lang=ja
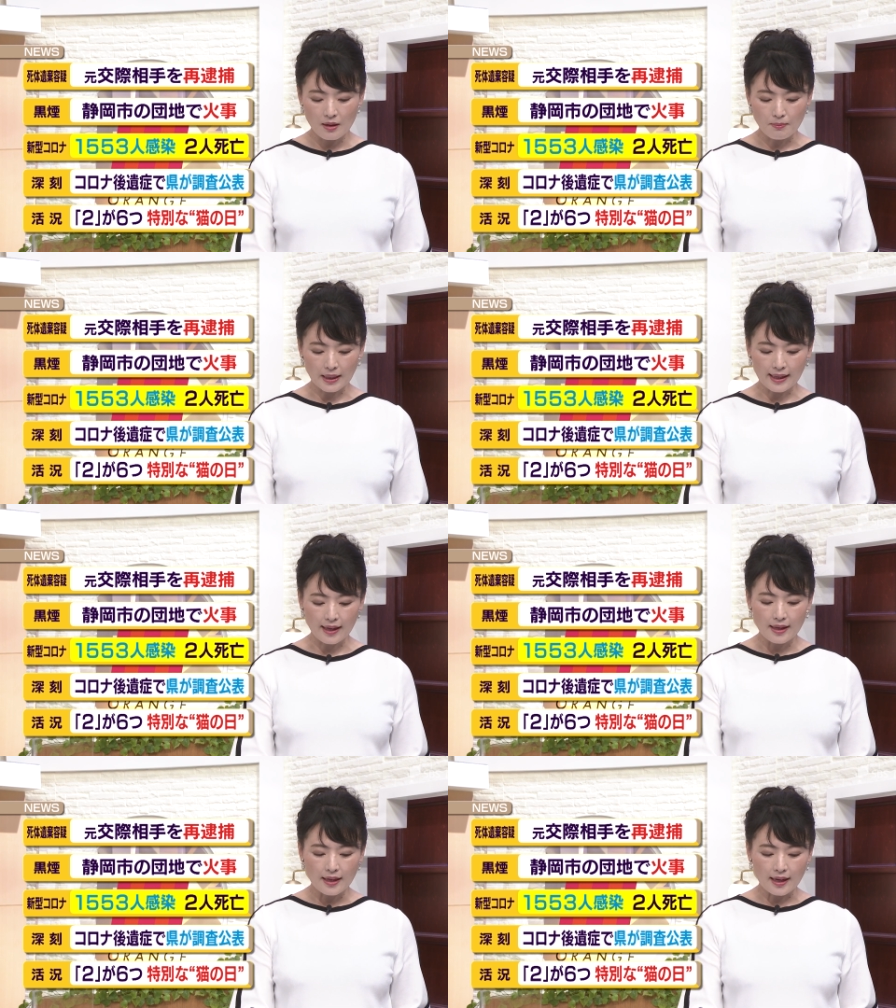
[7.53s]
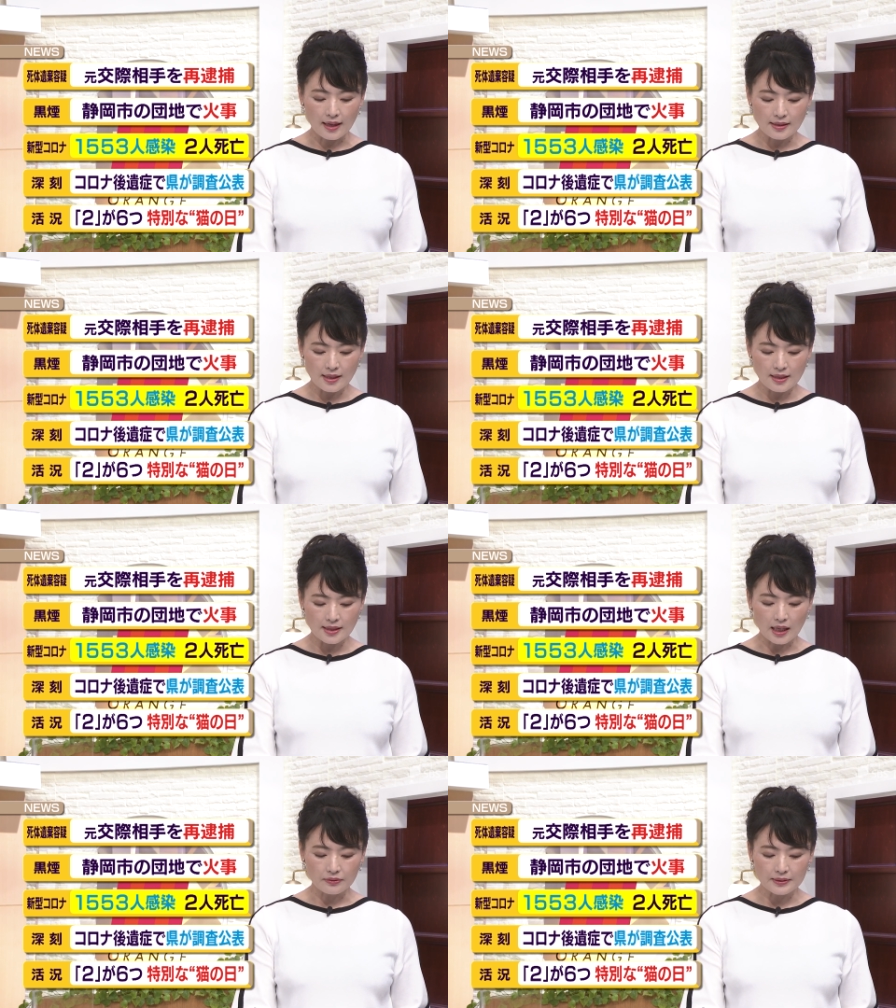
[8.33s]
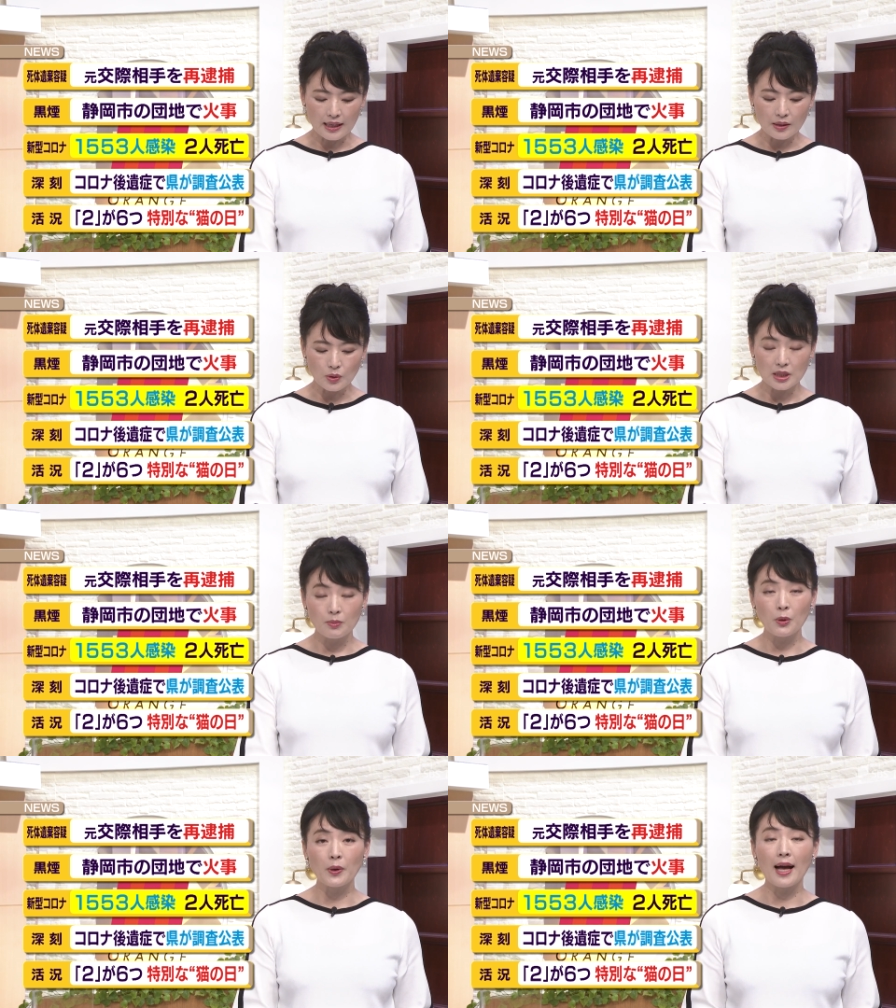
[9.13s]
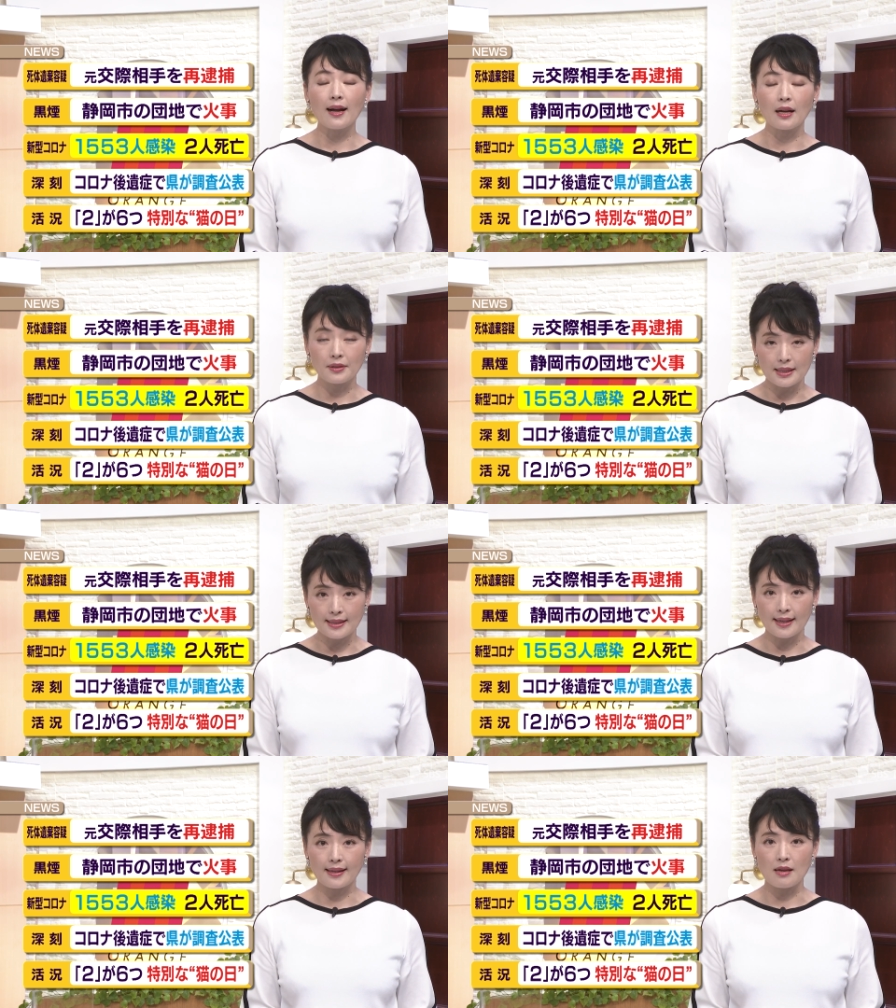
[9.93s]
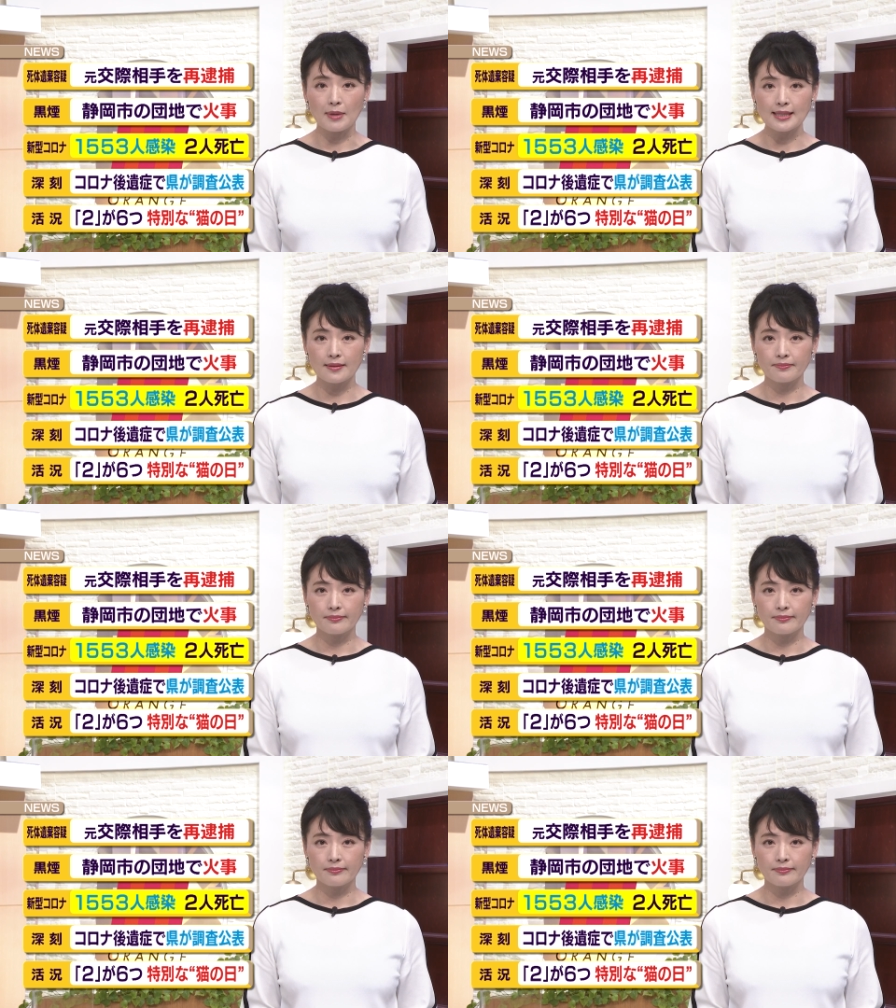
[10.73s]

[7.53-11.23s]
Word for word: また感染者2人の死亡が確認されています